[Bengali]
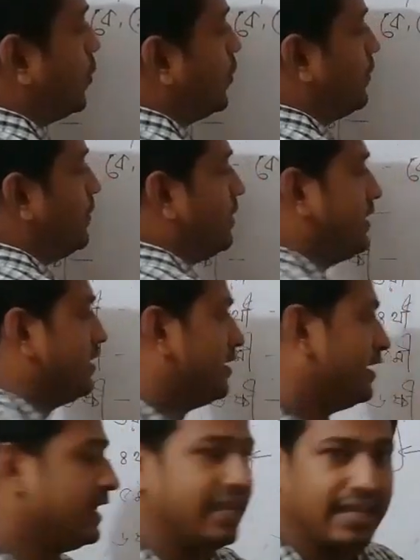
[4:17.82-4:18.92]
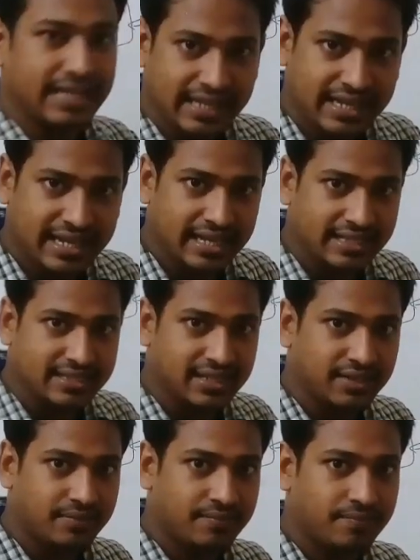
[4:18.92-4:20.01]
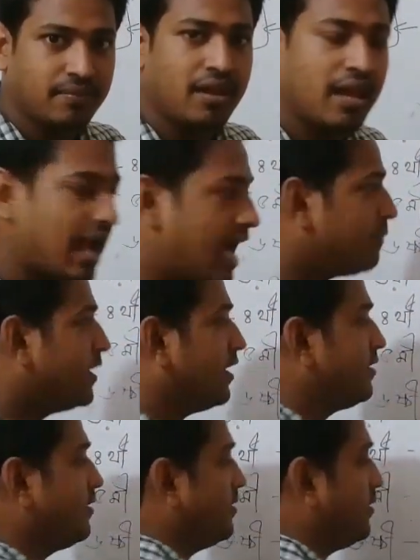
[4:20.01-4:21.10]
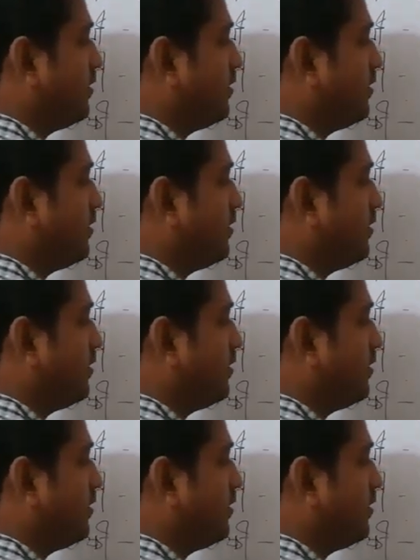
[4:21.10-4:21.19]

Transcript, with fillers: দাও এখানে কে আছে আবার